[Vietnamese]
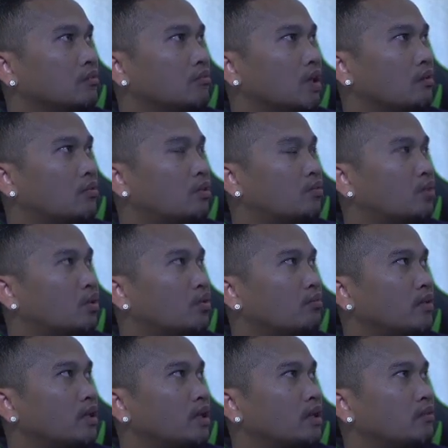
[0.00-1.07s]
Bà bóng phổ ôn
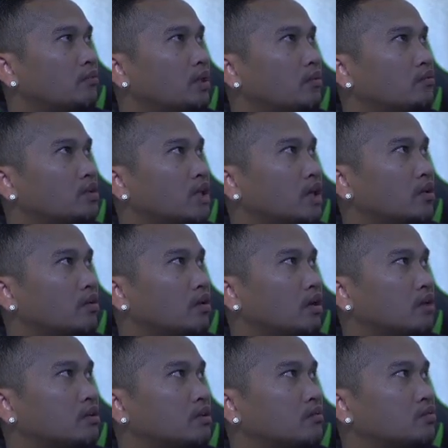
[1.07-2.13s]
miền lạc tập hiệp trai lôi
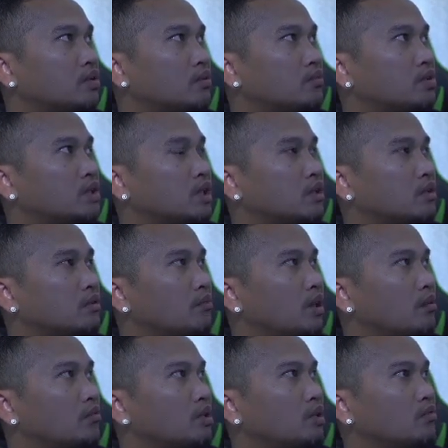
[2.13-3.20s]
lời subscription dùm
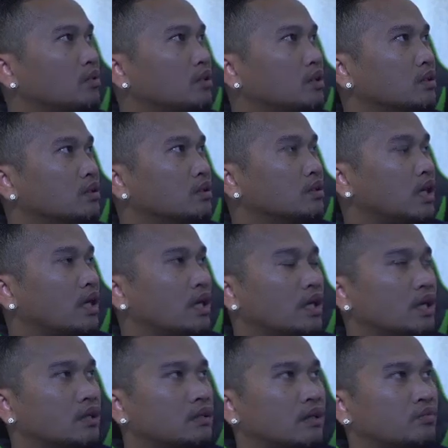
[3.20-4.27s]
hẹp nhóm cứ à
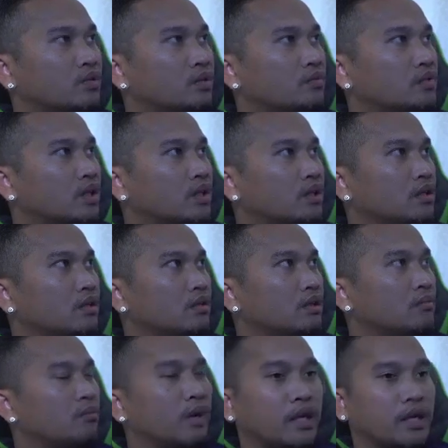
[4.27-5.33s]
subscription năng
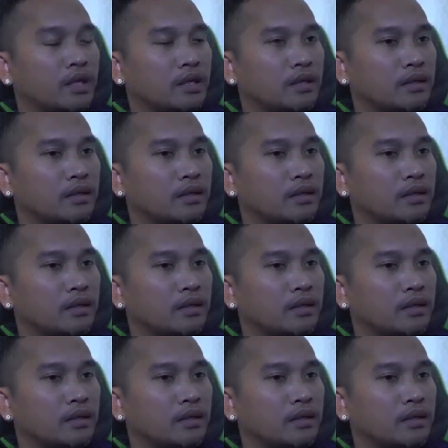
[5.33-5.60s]
đập bài hài